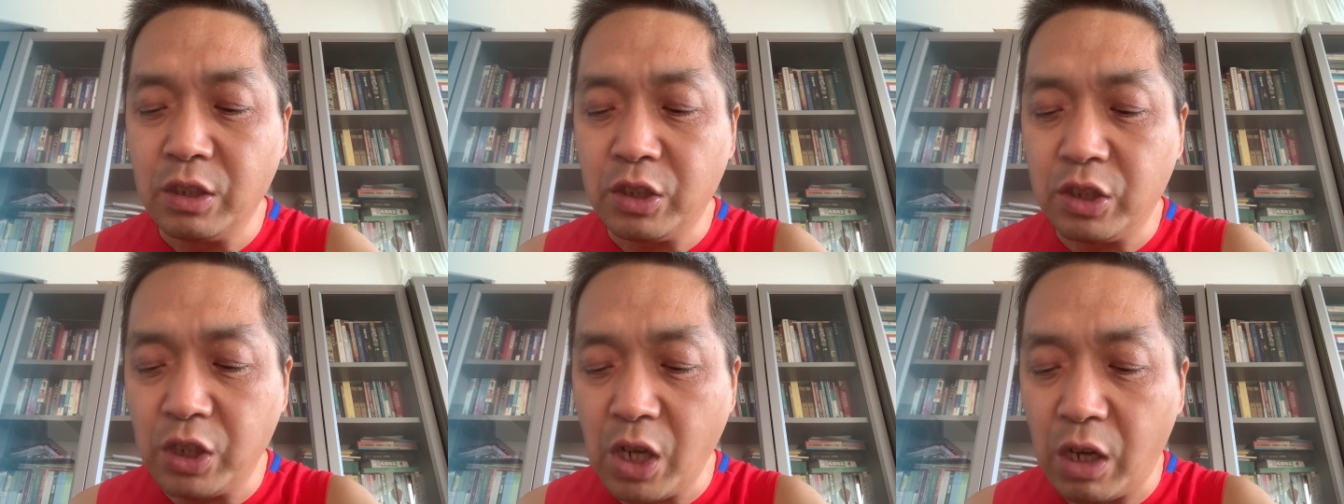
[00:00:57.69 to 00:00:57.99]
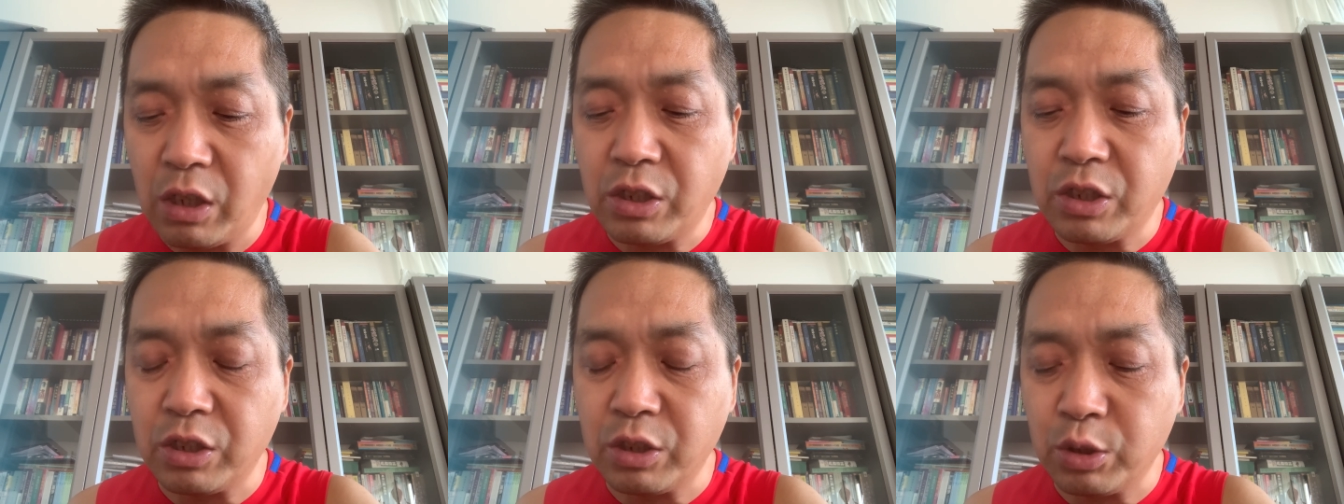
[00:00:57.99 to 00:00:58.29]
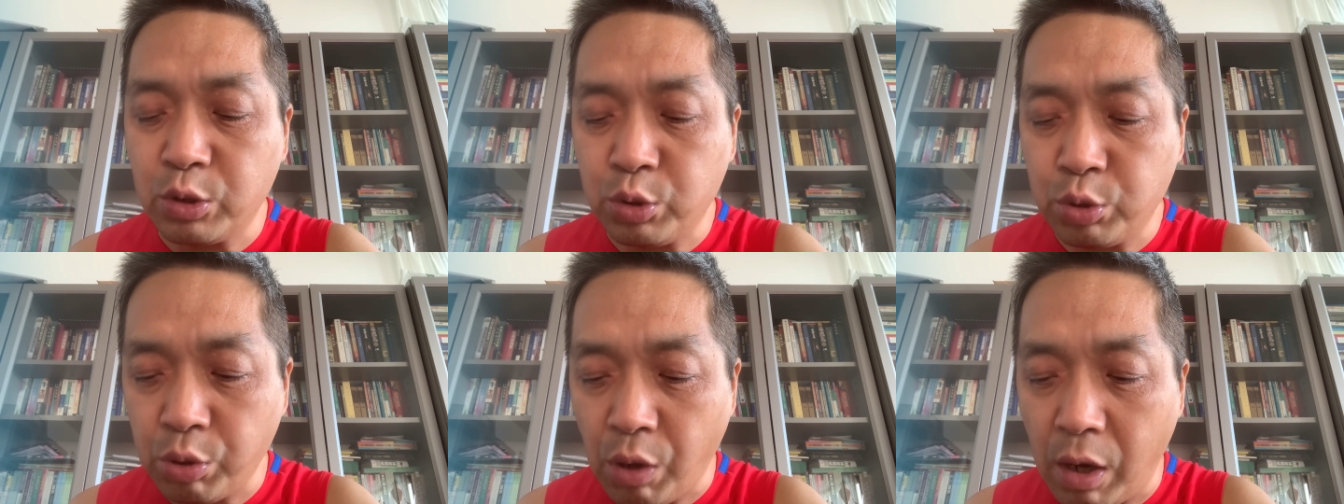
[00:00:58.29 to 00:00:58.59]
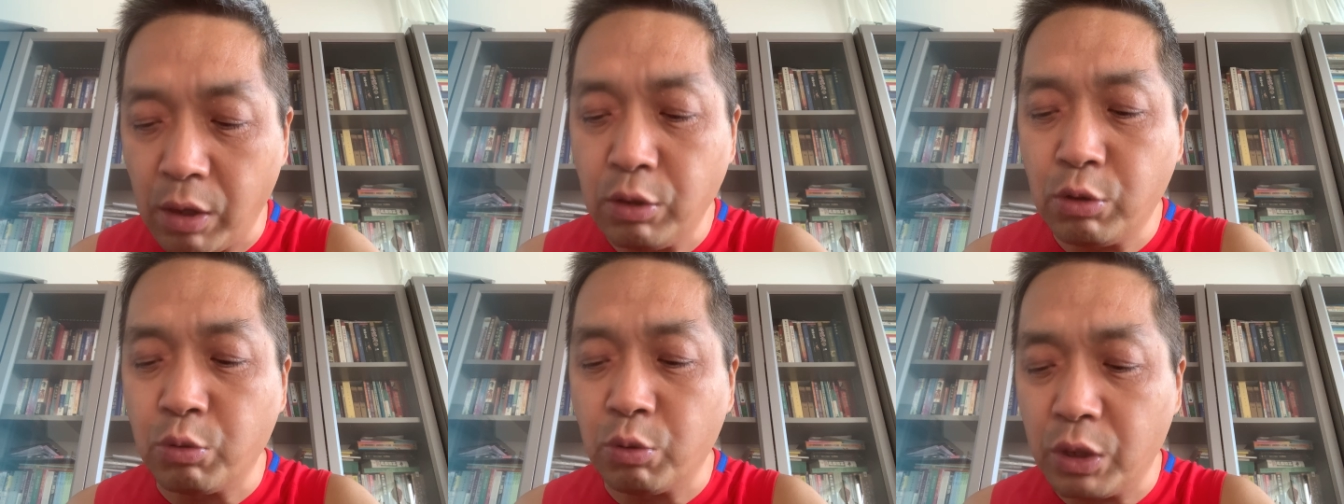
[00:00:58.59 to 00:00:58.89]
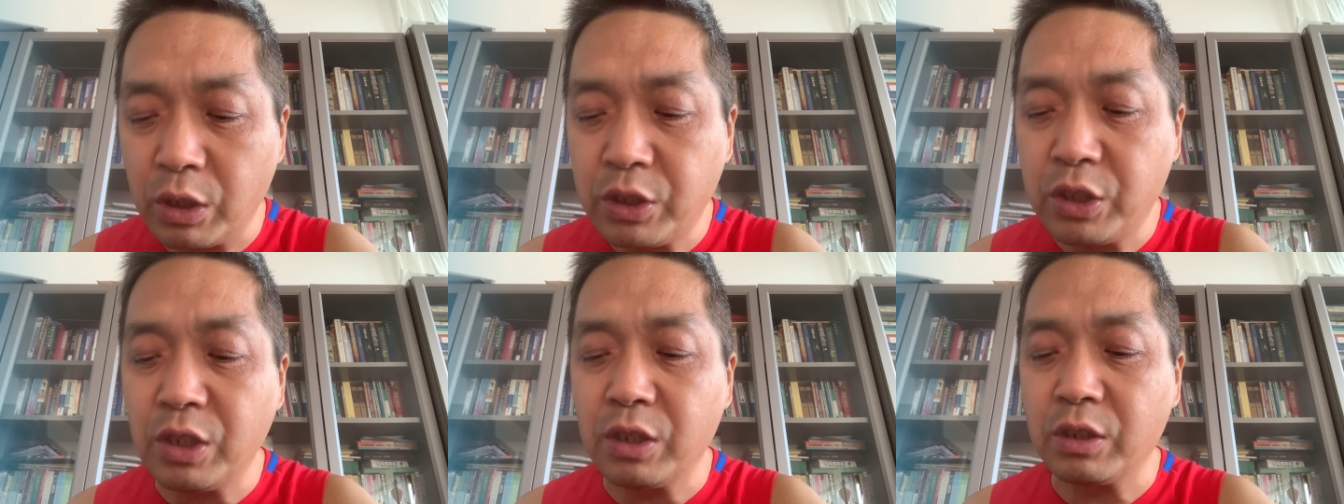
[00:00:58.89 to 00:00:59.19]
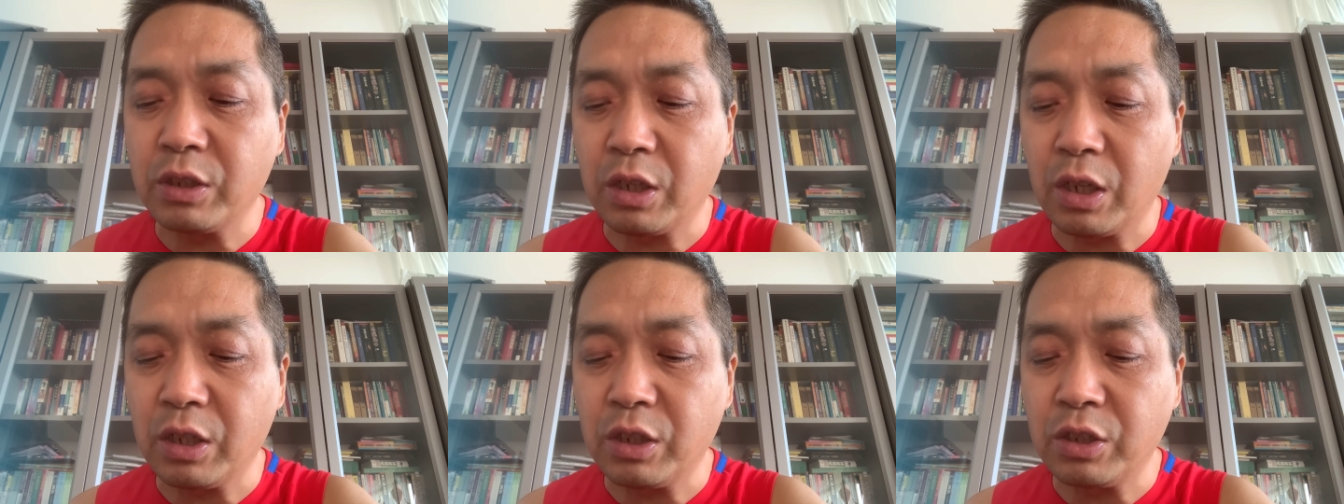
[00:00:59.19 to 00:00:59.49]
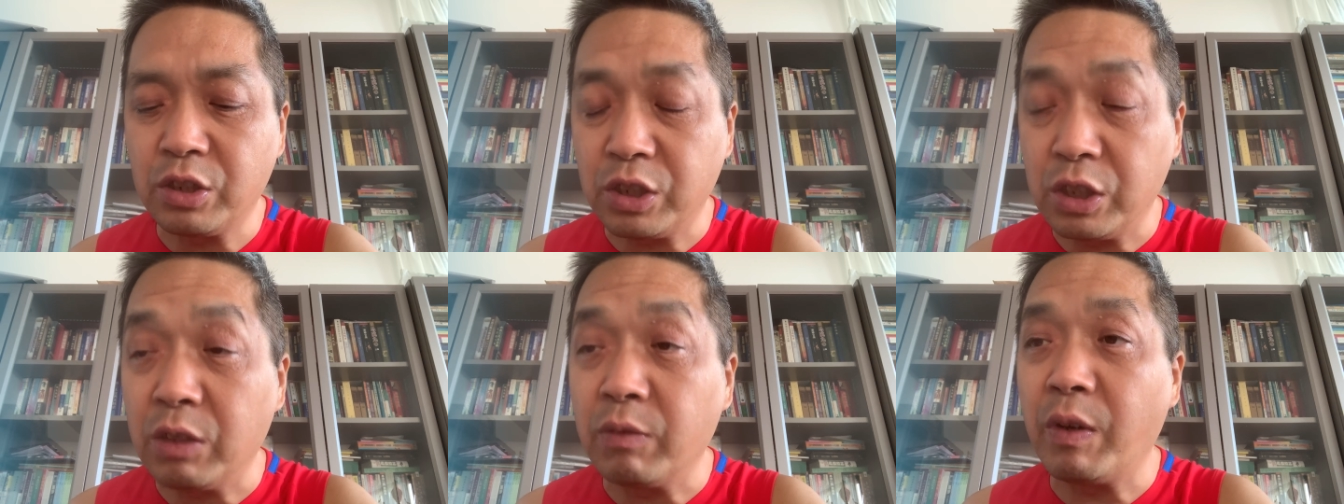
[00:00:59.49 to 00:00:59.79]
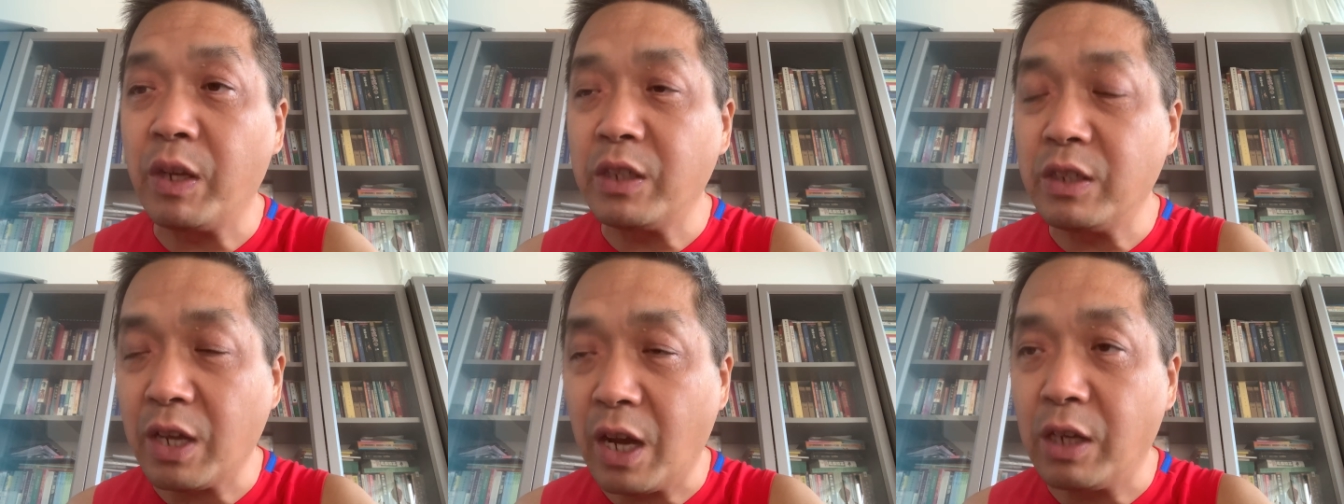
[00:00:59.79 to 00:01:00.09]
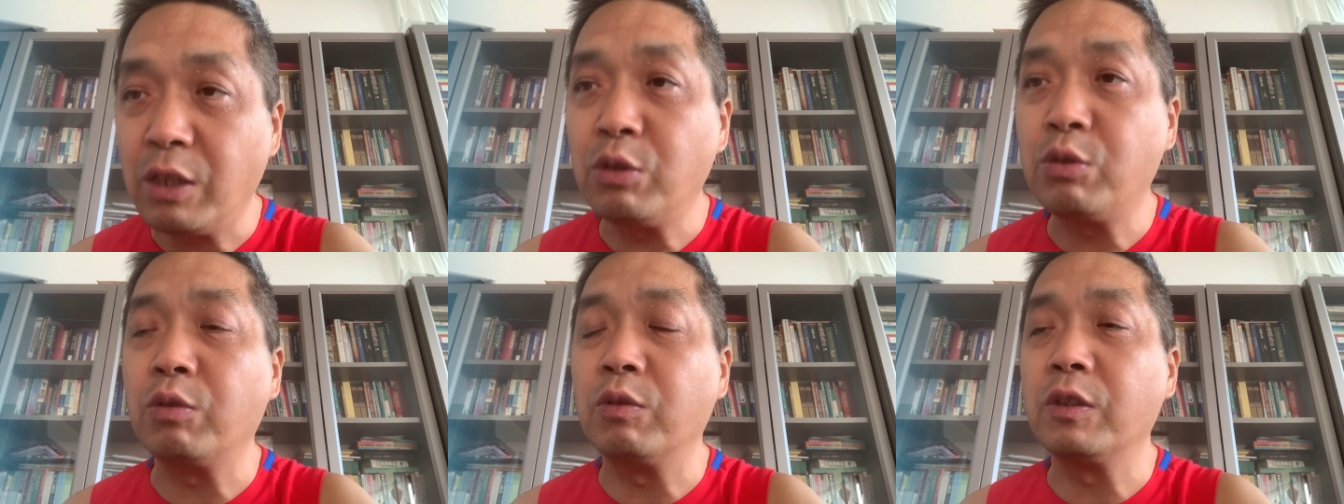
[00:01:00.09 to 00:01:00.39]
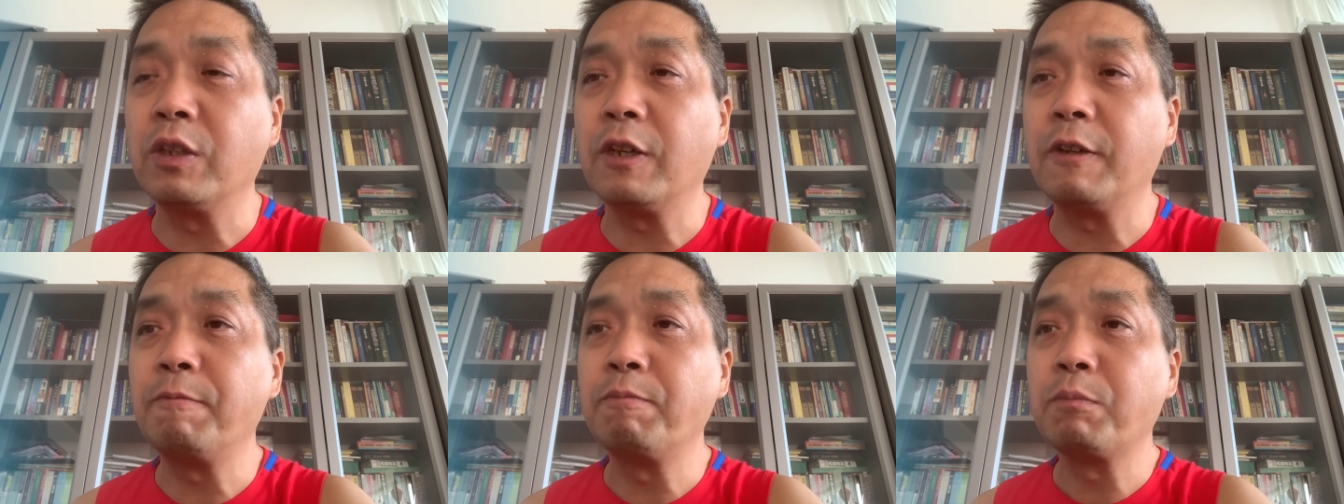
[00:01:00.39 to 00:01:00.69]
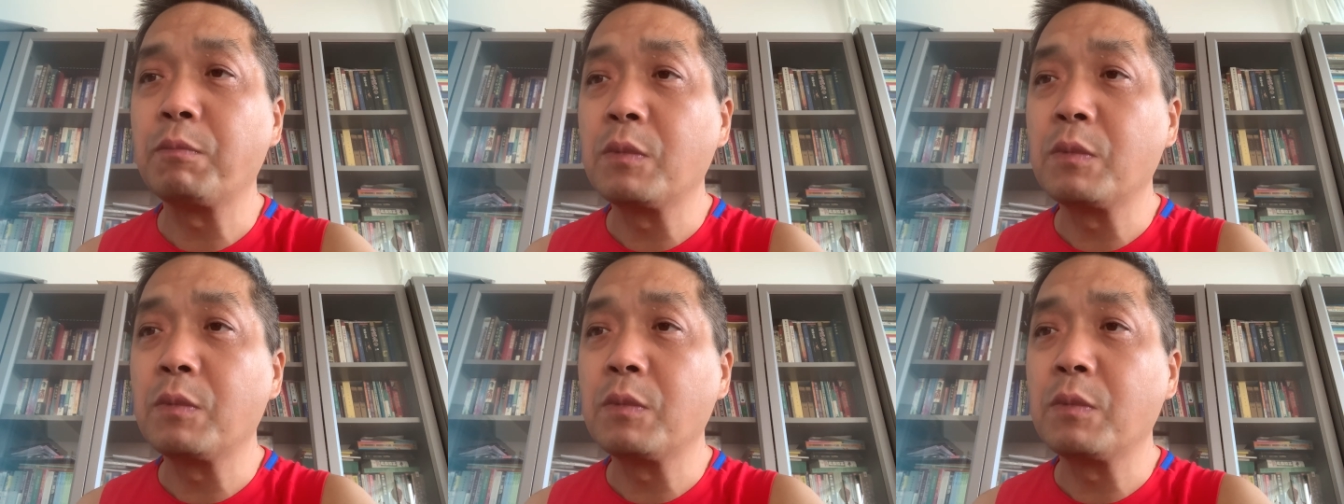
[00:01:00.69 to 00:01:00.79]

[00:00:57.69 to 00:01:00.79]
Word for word: 将是全国性的，极为严重的。